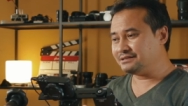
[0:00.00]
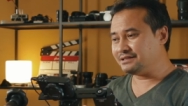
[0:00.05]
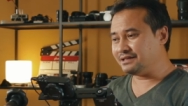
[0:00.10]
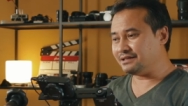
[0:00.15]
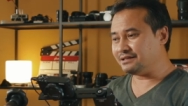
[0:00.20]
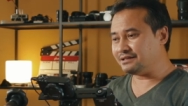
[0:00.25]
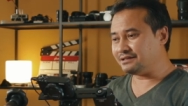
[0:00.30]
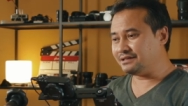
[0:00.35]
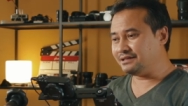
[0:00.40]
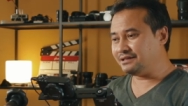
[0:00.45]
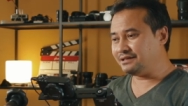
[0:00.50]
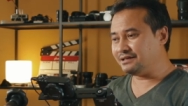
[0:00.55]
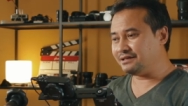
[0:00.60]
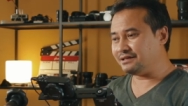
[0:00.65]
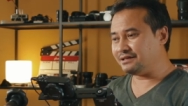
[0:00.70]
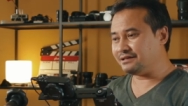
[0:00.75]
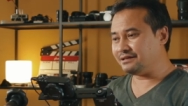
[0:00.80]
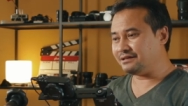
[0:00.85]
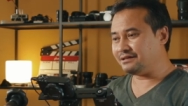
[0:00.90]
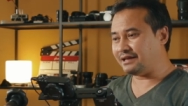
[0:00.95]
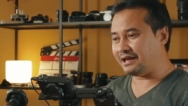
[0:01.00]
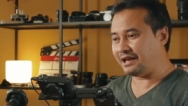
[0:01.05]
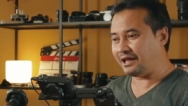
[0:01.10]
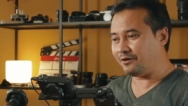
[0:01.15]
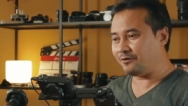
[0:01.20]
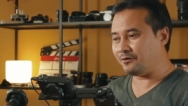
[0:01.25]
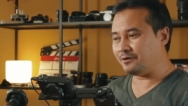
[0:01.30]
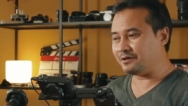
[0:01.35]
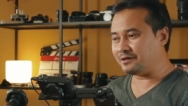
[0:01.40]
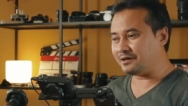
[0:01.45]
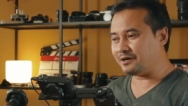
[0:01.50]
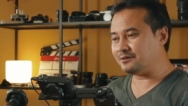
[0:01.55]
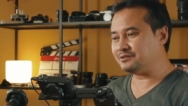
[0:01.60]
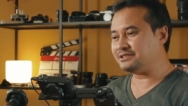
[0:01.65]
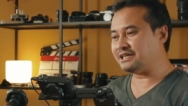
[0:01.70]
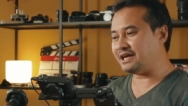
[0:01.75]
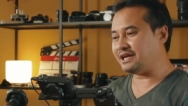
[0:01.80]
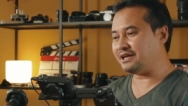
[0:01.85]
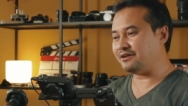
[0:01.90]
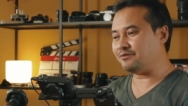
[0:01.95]
สิ่งที่หลายๆ คนเข้า
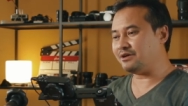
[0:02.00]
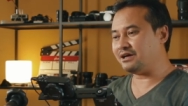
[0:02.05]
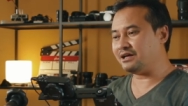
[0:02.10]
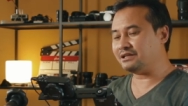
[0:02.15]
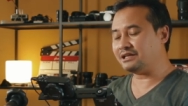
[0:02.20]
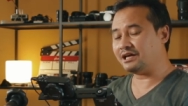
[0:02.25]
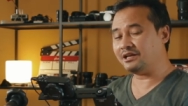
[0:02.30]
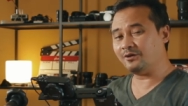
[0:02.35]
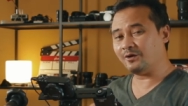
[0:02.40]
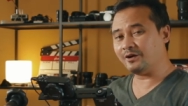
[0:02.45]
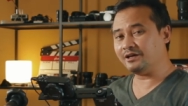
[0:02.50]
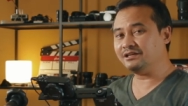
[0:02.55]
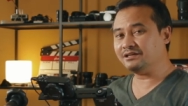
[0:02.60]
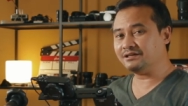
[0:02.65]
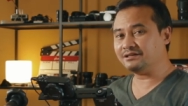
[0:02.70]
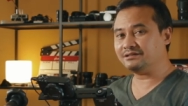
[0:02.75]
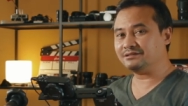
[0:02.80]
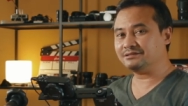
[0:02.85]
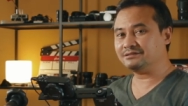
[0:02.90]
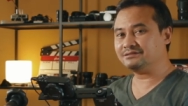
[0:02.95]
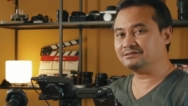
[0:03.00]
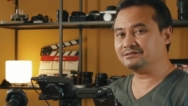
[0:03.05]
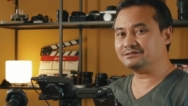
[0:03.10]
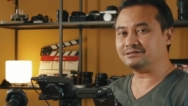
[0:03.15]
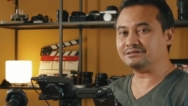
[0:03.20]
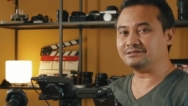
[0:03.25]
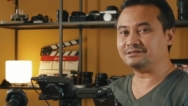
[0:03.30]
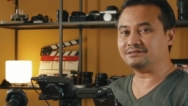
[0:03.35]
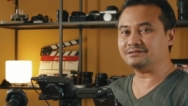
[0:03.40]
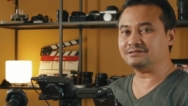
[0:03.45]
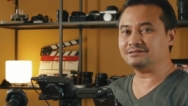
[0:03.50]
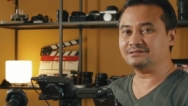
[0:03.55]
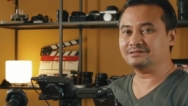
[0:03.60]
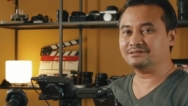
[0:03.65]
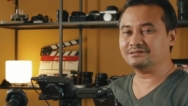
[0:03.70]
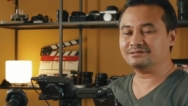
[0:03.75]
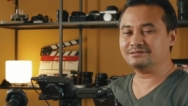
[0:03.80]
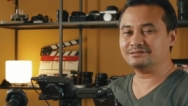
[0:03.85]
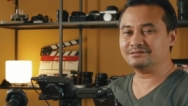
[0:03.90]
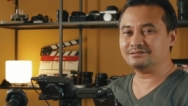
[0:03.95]
ใจว่าถ้าน้อยเยอะคือ
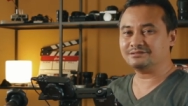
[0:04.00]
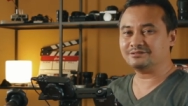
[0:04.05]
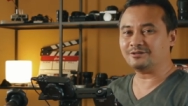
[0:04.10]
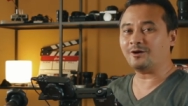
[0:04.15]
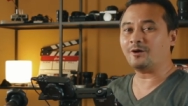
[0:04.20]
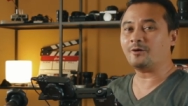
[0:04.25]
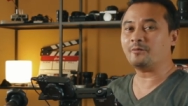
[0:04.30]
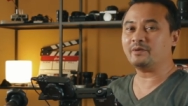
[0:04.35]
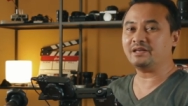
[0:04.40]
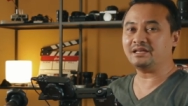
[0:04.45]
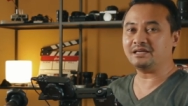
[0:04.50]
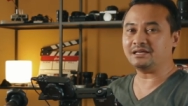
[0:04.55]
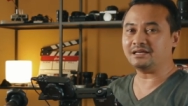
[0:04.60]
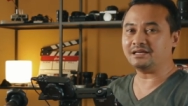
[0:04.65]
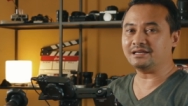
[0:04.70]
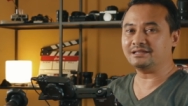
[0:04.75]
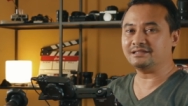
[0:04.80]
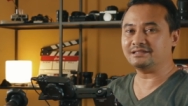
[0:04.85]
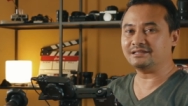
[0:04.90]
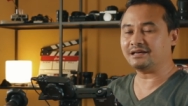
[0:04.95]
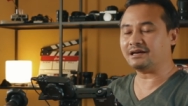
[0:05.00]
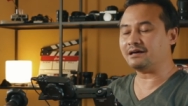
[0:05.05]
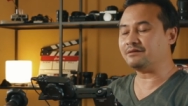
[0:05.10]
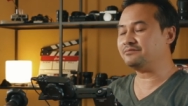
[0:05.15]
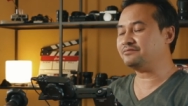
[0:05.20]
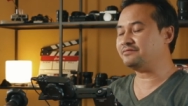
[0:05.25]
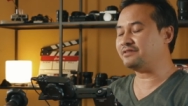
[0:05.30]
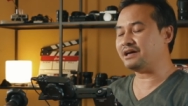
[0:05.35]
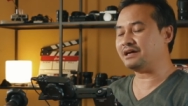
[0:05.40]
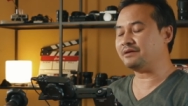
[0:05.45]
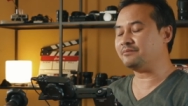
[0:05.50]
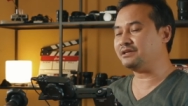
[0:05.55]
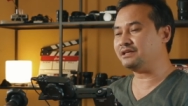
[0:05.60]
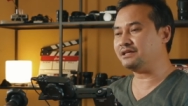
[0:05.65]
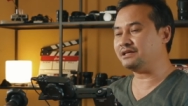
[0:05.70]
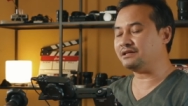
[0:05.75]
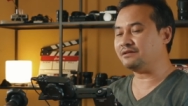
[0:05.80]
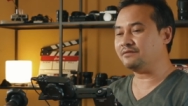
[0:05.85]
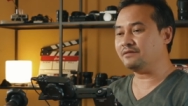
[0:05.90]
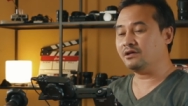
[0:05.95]
กล้องไม่ดีนะครับ ไฟล์ไม่
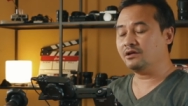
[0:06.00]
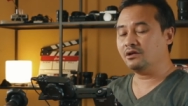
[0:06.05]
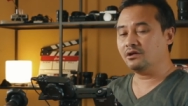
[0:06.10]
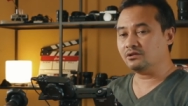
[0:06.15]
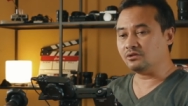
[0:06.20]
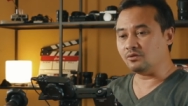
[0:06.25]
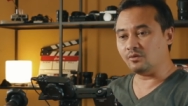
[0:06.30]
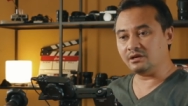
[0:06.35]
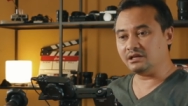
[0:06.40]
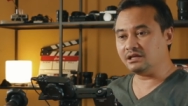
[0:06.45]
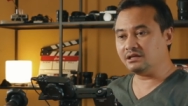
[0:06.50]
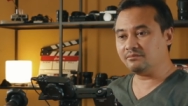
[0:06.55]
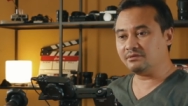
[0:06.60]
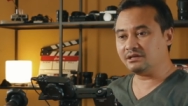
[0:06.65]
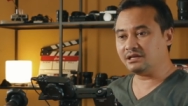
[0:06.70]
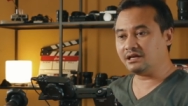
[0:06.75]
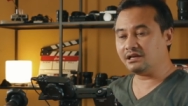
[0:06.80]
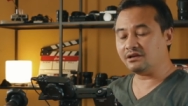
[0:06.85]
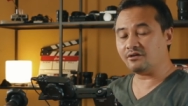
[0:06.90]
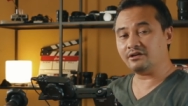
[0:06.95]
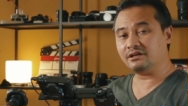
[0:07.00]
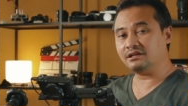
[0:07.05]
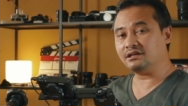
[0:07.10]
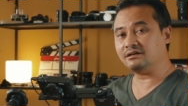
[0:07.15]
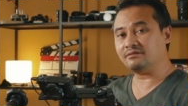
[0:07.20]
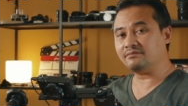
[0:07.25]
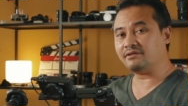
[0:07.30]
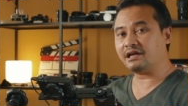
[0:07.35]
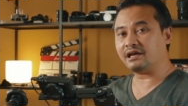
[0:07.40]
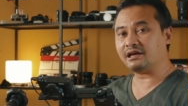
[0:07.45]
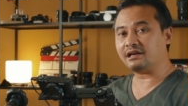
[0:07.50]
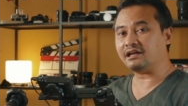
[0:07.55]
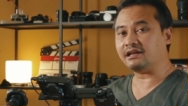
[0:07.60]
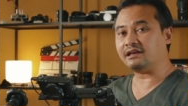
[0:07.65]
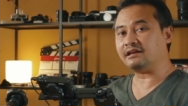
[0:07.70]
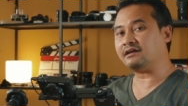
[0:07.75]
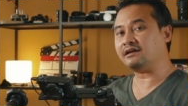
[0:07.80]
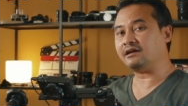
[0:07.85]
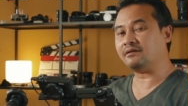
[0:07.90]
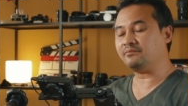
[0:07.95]
ดี ตัวนี้ไม่ได้น้อยเยอะมากเล
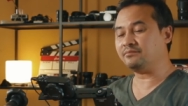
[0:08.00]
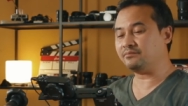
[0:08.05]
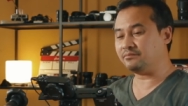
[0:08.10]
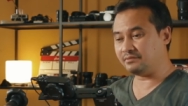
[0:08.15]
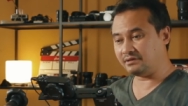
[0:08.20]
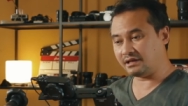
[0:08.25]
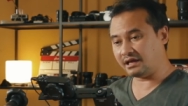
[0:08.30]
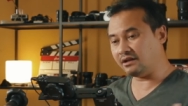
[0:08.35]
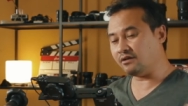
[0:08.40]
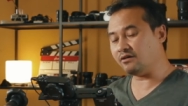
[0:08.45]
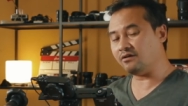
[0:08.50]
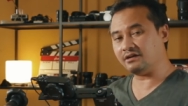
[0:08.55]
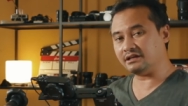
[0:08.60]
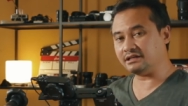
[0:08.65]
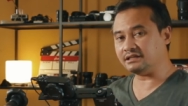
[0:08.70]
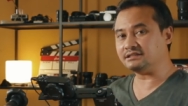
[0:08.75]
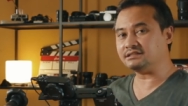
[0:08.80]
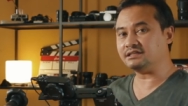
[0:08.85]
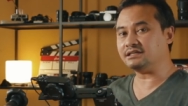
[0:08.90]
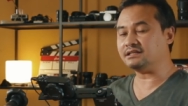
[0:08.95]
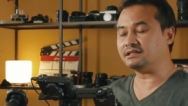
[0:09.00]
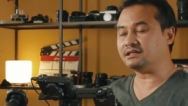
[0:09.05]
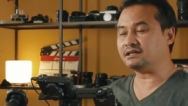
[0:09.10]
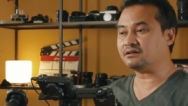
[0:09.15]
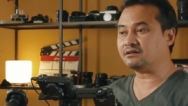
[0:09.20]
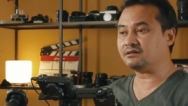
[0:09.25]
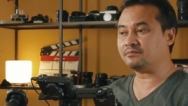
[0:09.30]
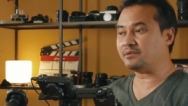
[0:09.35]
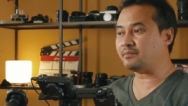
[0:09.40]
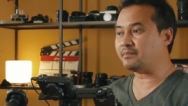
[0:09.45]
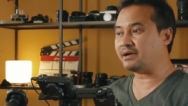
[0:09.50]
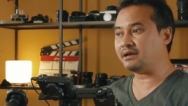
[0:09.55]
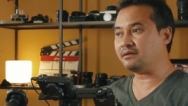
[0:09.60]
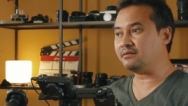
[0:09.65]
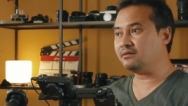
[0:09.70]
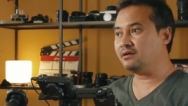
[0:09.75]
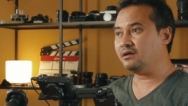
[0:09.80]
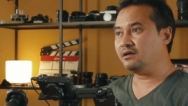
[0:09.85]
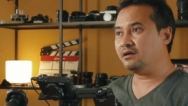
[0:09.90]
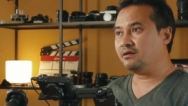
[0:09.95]
ยนะครับ ถ้าลองกันจริงๆเนี่ยก็ประมาณ
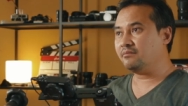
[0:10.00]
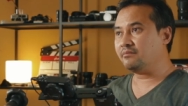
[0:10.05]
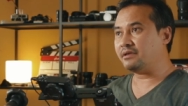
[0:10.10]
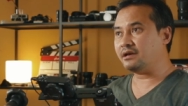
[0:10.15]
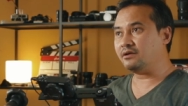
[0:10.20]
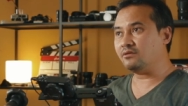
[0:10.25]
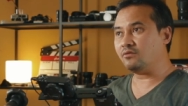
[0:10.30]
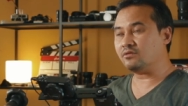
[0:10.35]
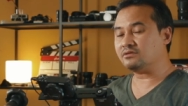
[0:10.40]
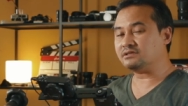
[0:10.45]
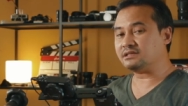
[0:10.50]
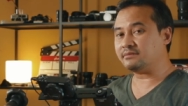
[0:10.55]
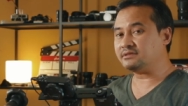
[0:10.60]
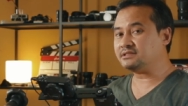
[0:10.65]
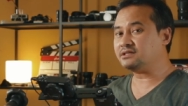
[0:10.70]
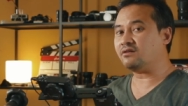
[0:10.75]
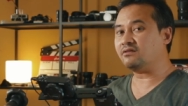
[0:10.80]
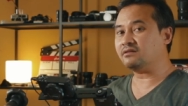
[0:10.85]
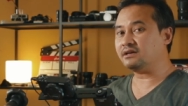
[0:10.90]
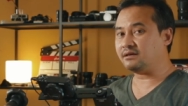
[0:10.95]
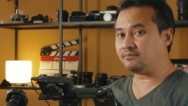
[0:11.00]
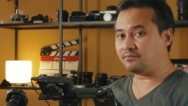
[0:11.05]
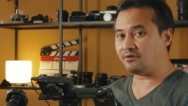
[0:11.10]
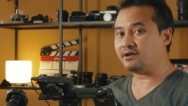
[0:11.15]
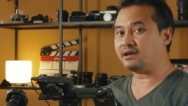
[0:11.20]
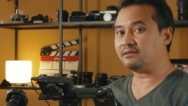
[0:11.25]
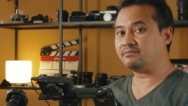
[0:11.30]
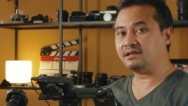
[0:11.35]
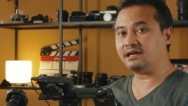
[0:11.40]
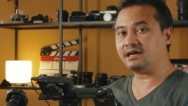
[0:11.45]
พันหกสามสองเนี่ยพอรับ